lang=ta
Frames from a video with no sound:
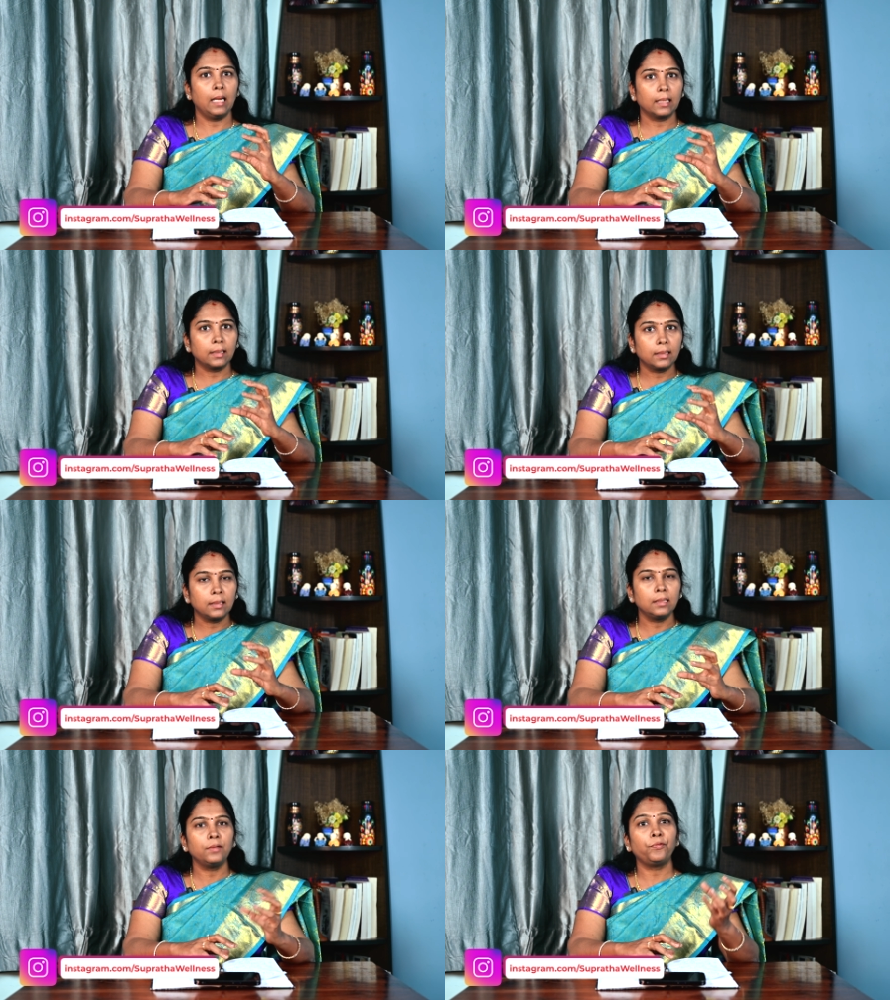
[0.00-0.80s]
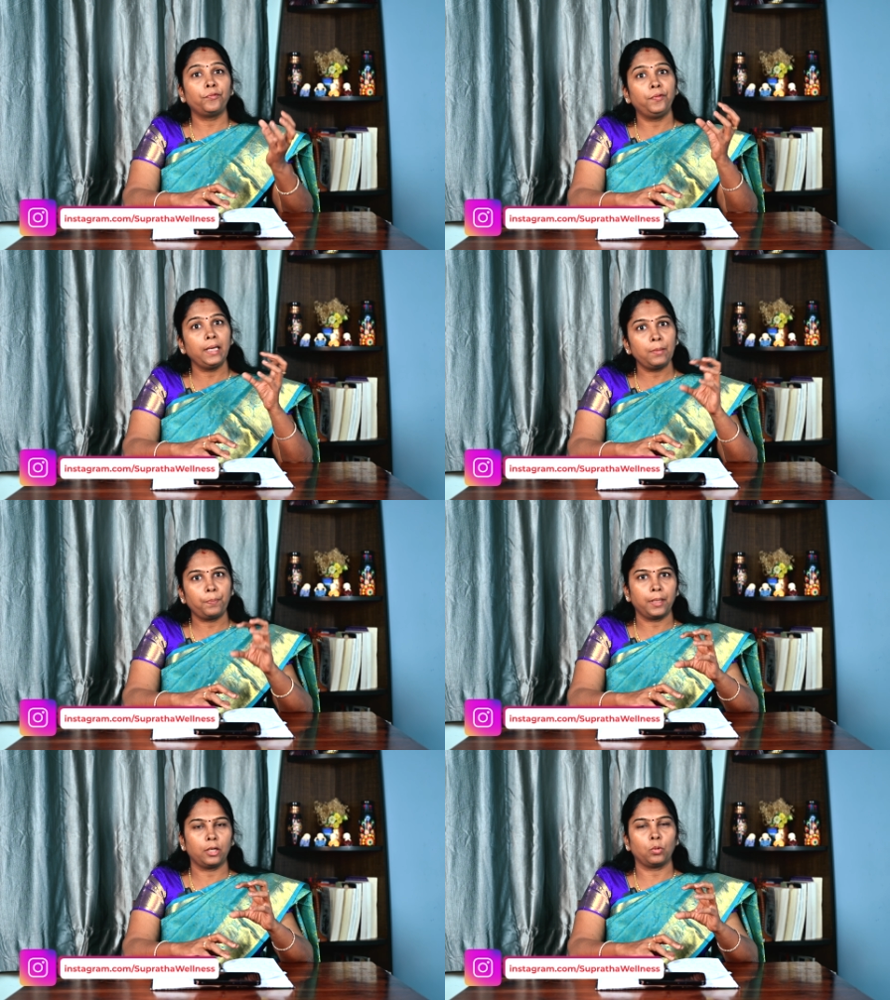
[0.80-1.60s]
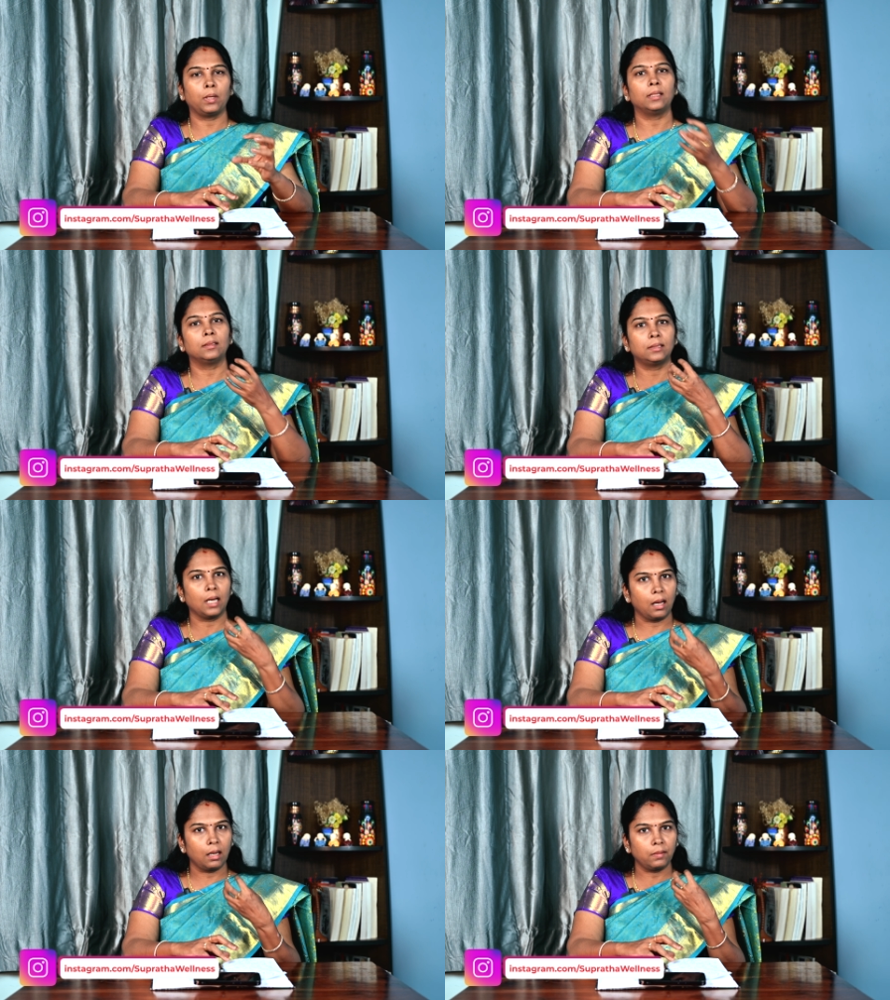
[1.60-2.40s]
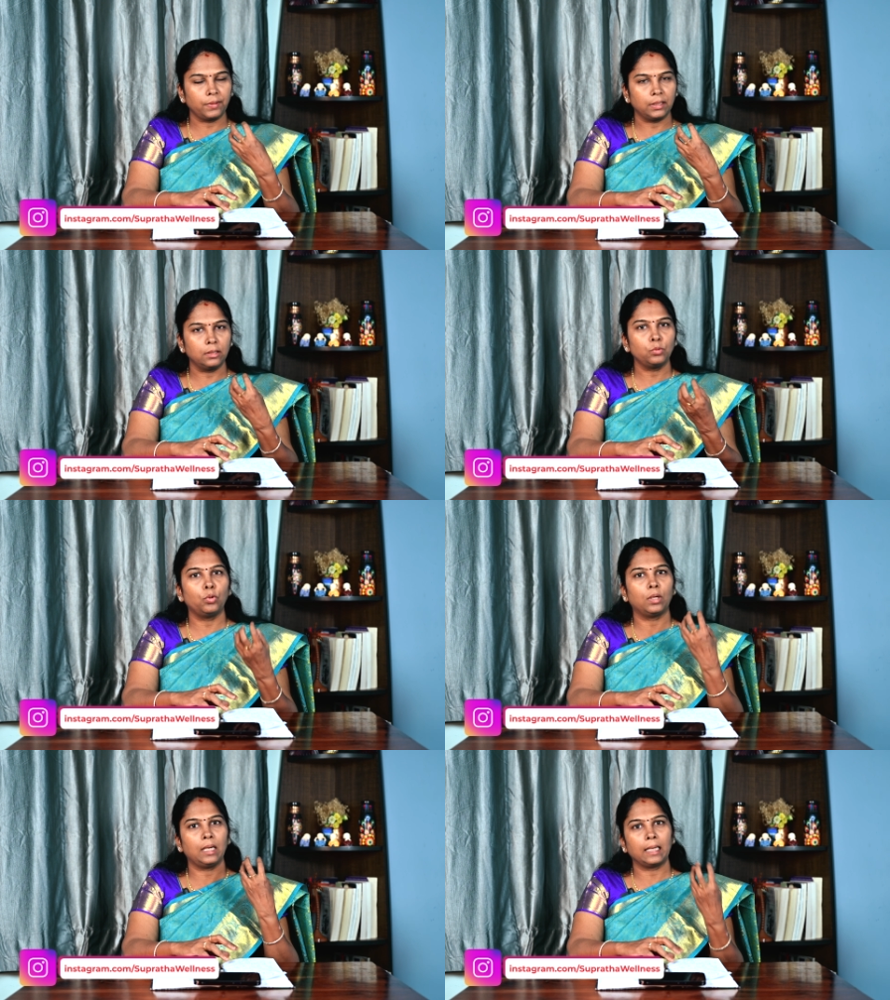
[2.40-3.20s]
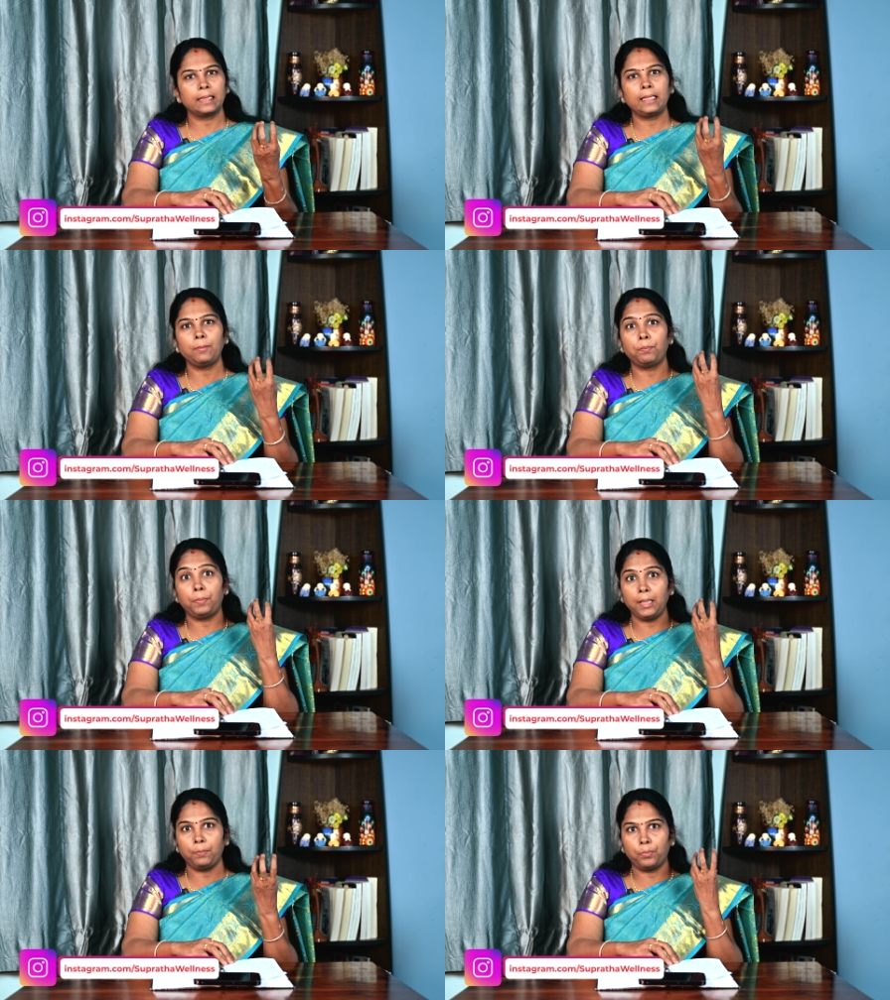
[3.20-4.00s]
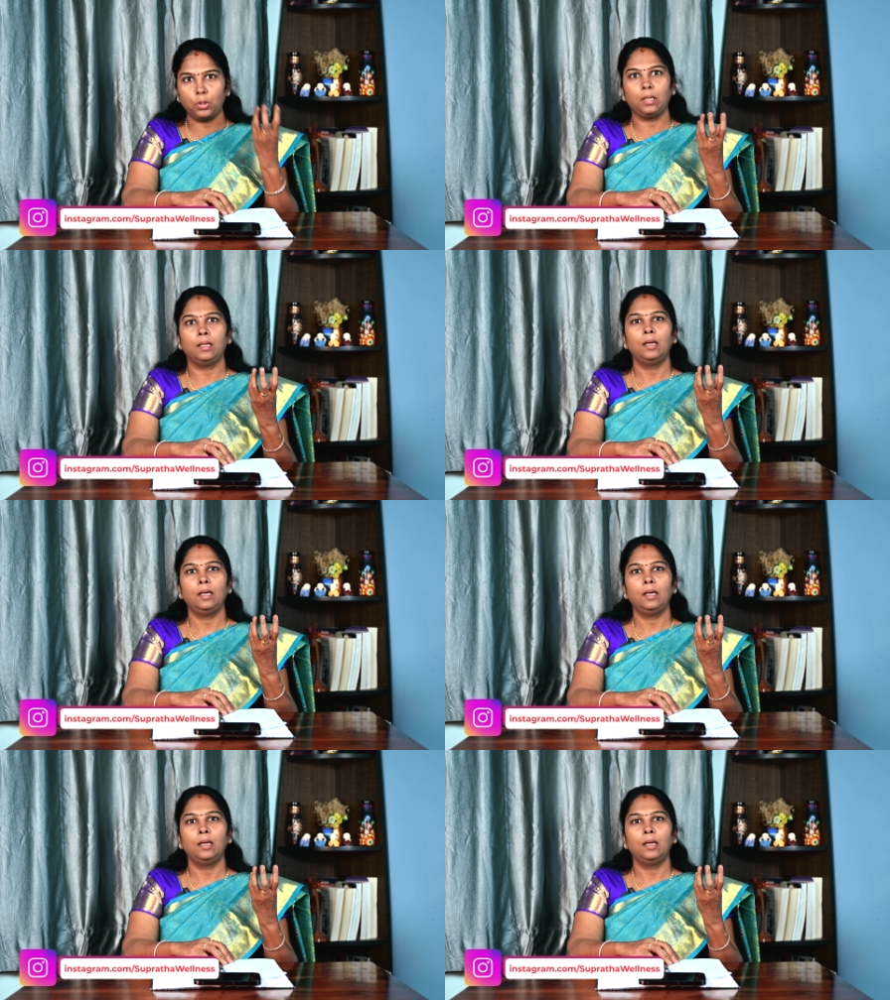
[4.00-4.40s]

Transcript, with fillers: லக்குன்னு ஃபீல் பண்ணுறவங்க தான் வந்து ஒரு லக்கி பீப்புள்